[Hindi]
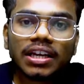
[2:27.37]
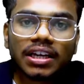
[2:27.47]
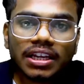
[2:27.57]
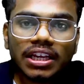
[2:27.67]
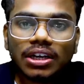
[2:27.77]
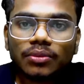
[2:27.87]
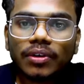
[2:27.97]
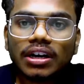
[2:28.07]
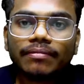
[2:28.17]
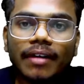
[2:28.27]
ग्रीक
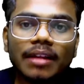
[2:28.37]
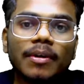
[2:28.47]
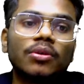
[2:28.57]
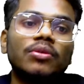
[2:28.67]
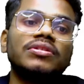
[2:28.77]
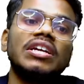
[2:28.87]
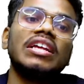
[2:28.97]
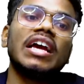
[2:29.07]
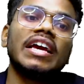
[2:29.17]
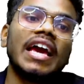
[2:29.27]
वर्ड फार्माकॉन से
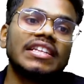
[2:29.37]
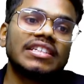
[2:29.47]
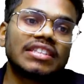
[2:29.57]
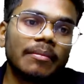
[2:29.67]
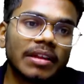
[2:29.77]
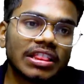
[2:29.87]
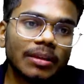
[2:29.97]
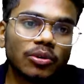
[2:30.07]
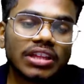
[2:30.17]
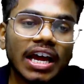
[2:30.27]
लिया गया है जिसका मतलब
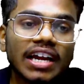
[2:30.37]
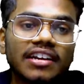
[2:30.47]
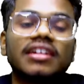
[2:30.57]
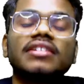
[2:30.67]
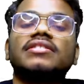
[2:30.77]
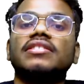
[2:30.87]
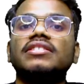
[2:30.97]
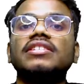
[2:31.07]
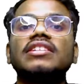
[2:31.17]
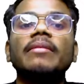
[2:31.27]
होता है ड्रग्स
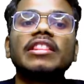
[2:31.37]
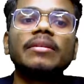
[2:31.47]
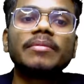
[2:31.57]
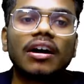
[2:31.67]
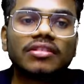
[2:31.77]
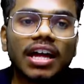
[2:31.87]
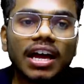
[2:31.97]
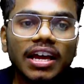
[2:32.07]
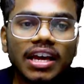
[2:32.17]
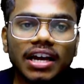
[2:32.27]
जिसका मतलब क्या होता
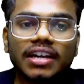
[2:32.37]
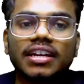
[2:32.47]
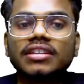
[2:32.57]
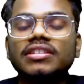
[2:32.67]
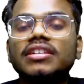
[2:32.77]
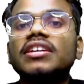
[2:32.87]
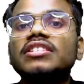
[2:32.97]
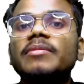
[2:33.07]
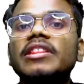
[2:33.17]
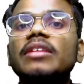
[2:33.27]
है ड्रग्स ड्रग्स
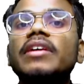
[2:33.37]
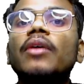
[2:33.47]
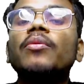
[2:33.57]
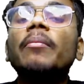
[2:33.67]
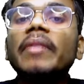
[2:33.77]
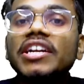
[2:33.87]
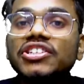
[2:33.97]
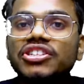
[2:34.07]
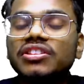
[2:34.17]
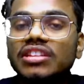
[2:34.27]
मतलब क्या हुआ
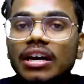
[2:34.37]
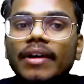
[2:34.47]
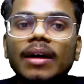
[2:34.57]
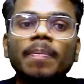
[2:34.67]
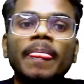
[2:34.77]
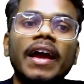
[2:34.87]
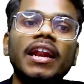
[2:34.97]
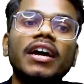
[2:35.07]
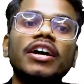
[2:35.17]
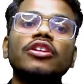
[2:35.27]
मेडिसिन दवा है
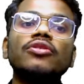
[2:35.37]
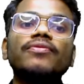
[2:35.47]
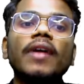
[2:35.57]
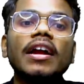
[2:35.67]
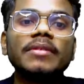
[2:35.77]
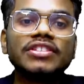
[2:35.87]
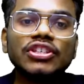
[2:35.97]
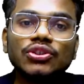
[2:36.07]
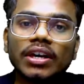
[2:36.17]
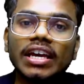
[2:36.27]
ना तो फार्मेसी
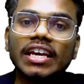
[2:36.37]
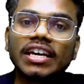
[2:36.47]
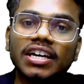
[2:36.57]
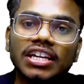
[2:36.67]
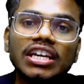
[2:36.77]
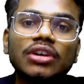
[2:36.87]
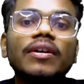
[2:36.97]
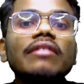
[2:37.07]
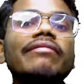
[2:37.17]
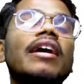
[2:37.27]
जो है एक ग्रीक
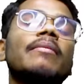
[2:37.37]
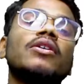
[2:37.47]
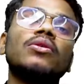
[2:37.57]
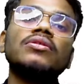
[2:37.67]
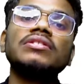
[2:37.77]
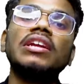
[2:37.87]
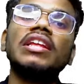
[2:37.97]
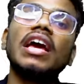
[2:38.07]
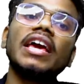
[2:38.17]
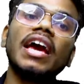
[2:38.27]
वर्ड फार्माकॉन से
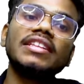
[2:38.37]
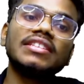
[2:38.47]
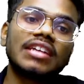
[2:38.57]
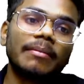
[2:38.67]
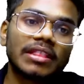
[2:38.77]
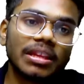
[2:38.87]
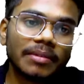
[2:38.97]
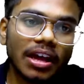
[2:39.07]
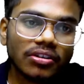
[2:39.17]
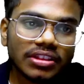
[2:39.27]
लिया गया है जिसका मतलब
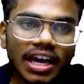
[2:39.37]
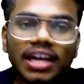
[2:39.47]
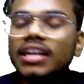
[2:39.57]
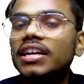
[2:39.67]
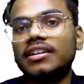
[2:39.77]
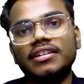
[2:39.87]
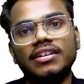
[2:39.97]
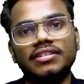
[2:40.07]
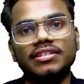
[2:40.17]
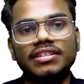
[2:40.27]
क्या होता है
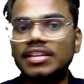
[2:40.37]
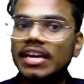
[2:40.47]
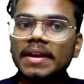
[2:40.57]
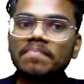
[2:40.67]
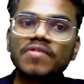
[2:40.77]
ड्रग्स ठीक है